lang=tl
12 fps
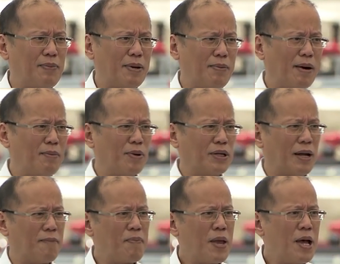na mga bota.
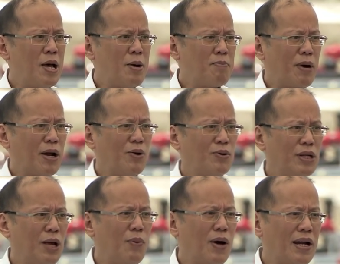Parehong
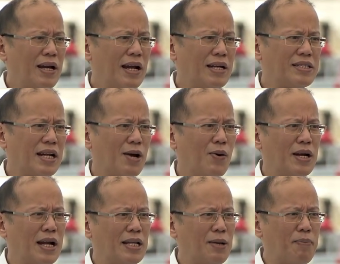diwa rin ang isirgawan
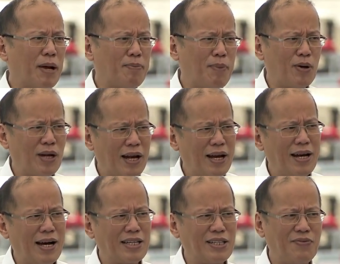natin para punla rin
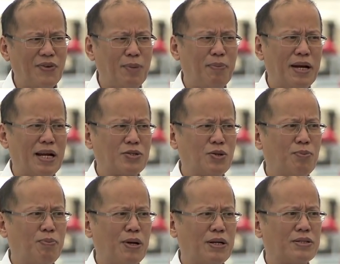ang ating Philippine National
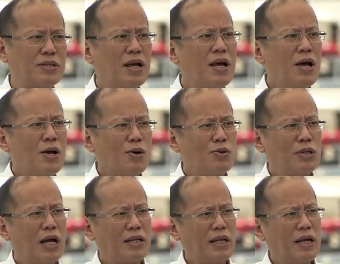Police. Kung
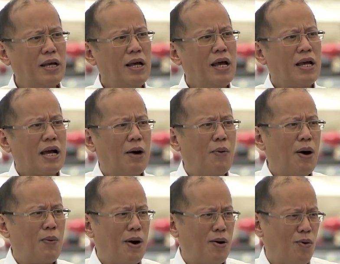dati,
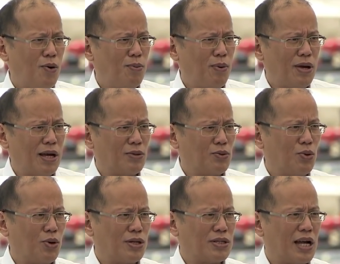kawawang cowboy ang
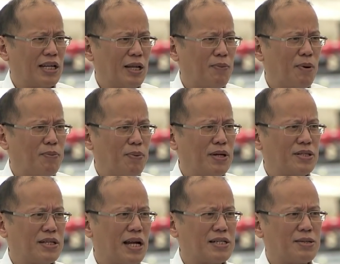turing sa ating mga pulis
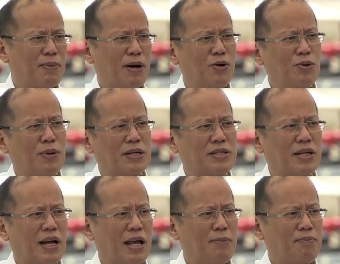dahil sa mga lumat
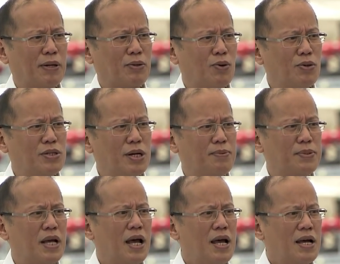siraing patrol
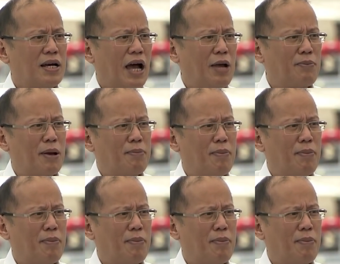jeeps, ngayon may